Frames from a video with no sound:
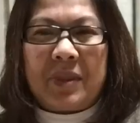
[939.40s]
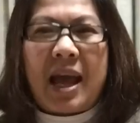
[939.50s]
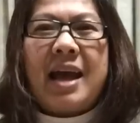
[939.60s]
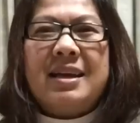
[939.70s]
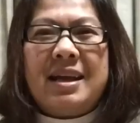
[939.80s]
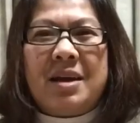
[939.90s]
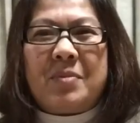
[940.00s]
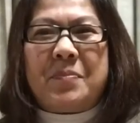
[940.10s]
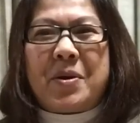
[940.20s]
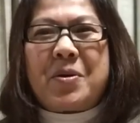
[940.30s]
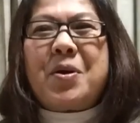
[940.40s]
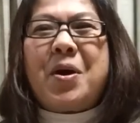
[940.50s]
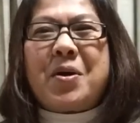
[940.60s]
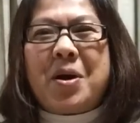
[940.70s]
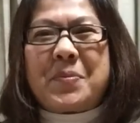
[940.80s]
นะป้าแป๋วก็ขอ
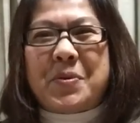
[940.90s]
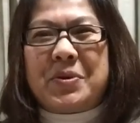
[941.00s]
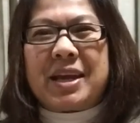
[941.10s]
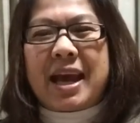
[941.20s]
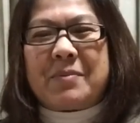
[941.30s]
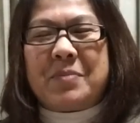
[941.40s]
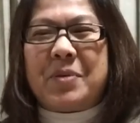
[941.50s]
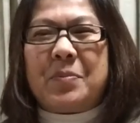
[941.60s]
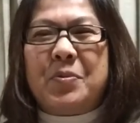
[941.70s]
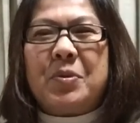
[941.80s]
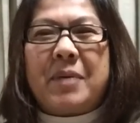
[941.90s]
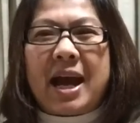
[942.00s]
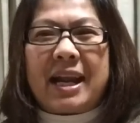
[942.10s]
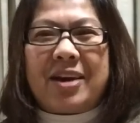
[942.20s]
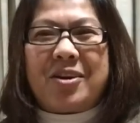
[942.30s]
ขอบคุณค่ะป้าแป๋วพูดมา
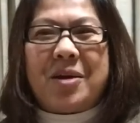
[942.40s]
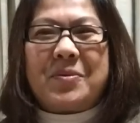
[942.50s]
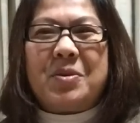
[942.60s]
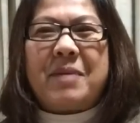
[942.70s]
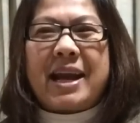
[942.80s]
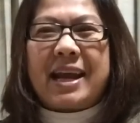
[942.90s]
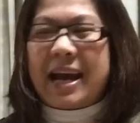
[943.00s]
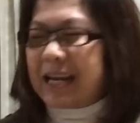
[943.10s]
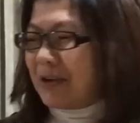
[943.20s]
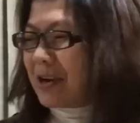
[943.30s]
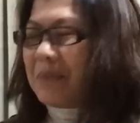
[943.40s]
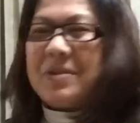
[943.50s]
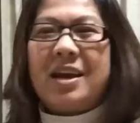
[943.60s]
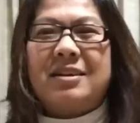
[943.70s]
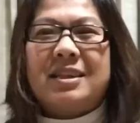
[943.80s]
กแล้วขอบคุณมากนะคะ เดี๋ยวคลิป
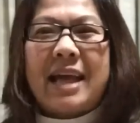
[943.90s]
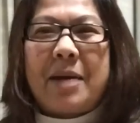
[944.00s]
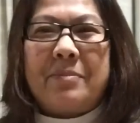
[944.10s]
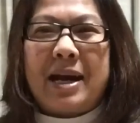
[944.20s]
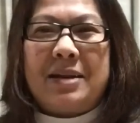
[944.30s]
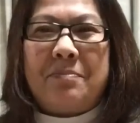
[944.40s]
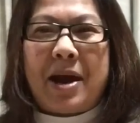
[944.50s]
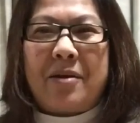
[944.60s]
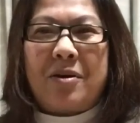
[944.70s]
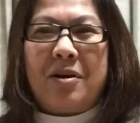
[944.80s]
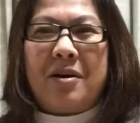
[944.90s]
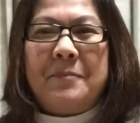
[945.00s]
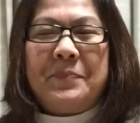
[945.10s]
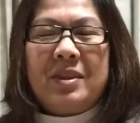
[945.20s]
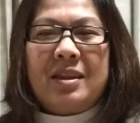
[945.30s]
นี้เขาจะตามมาหรือเปล่าก็
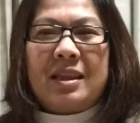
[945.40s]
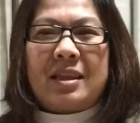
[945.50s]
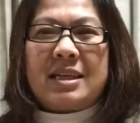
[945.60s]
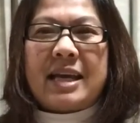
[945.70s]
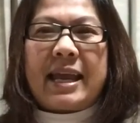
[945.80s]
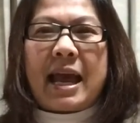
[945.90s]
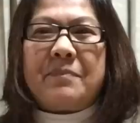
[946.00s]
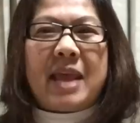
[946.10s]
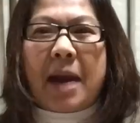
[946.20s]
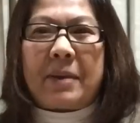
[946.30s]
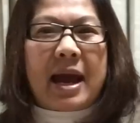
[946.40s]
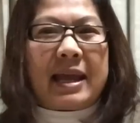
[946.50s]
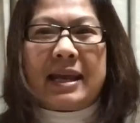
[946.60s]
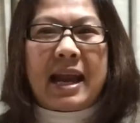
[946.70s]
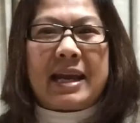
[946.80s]
ถ้าใช้คำหยาบคา
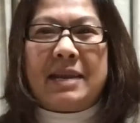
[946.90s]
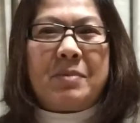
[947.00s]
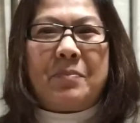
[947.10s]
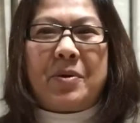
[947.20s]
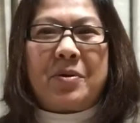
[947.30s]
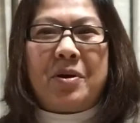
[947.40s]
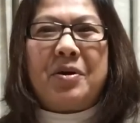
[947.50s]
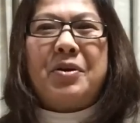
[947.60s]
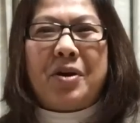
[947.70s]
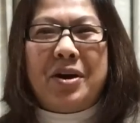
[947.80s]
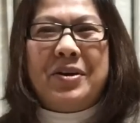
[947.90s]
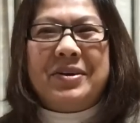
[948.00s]
ยขนาดนี้ป้าแป๋วก็เนาะ